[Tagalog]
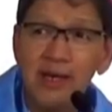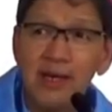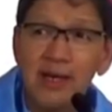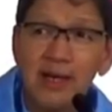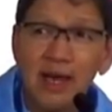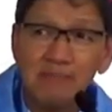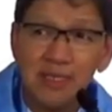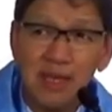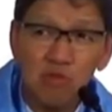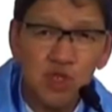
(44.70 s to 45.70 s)
kay
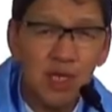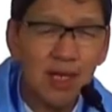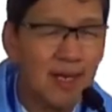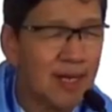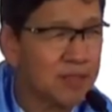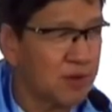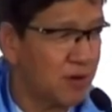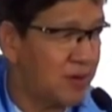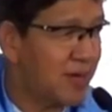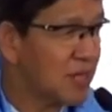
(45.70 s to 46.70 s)
matag-usa
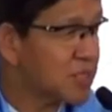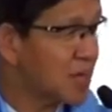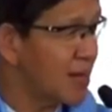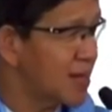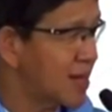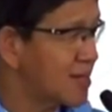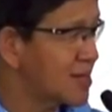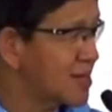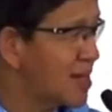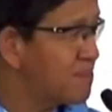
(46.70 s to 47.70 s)
kanato,
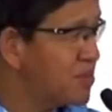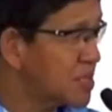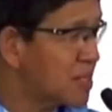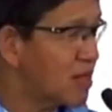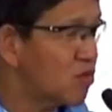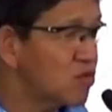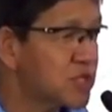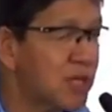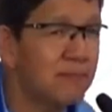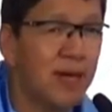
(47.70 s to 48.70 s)
nagsali, nga bisan
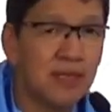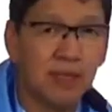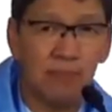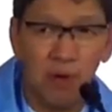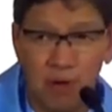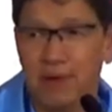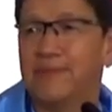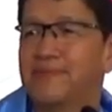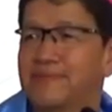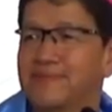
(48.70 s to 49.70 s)
unsay mahitabo,
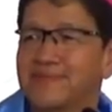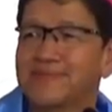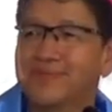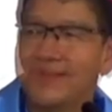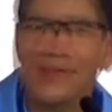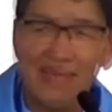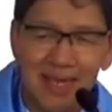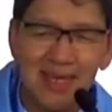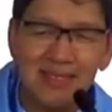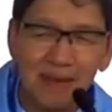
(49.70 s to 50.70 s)

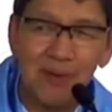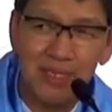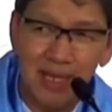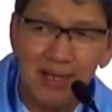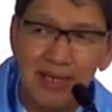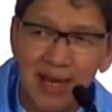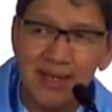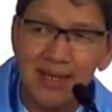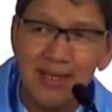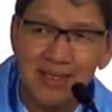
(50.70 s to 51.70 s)
dili
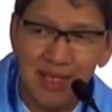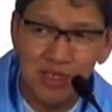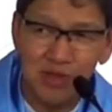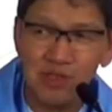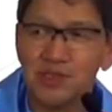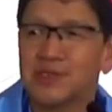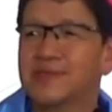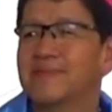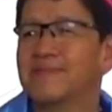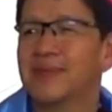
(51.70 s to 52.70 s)
tapasagdan sa Dios.
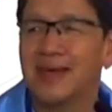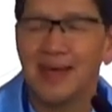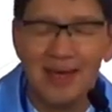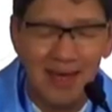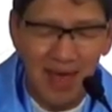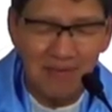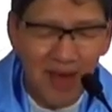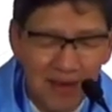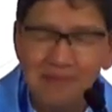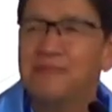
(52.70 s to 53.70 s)

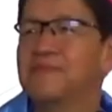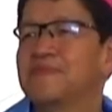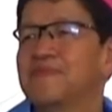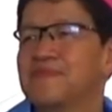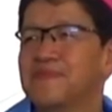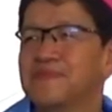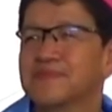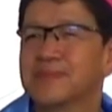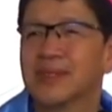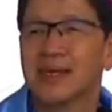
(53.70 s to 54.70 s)
Amen?
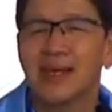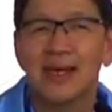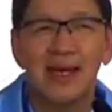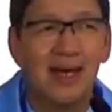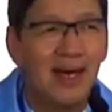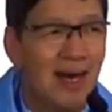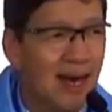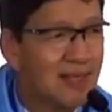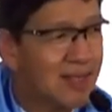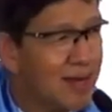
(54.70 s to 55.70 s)
Amen.
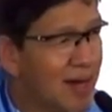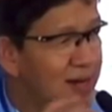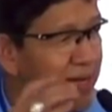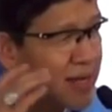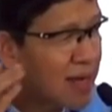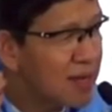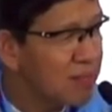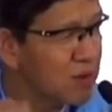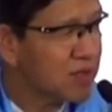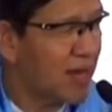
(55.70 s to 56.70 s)
Ang tananing
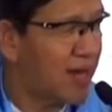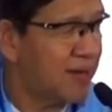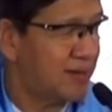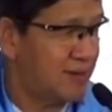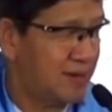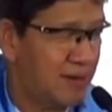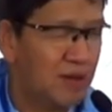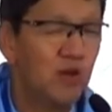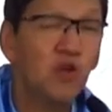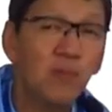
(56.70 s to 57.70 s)
kalibutan,
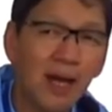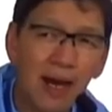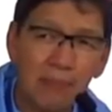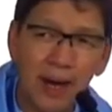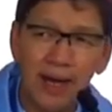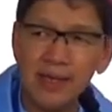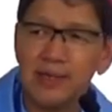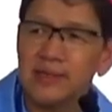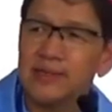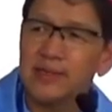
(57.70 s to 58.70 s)

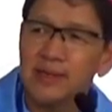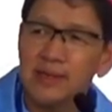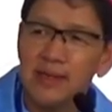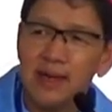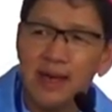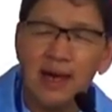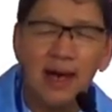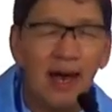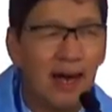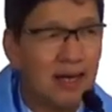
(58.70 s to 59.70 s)
lumalabay,
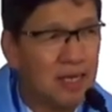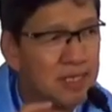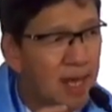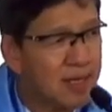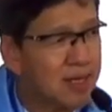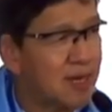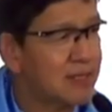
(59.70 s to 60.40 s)
ang kasakit,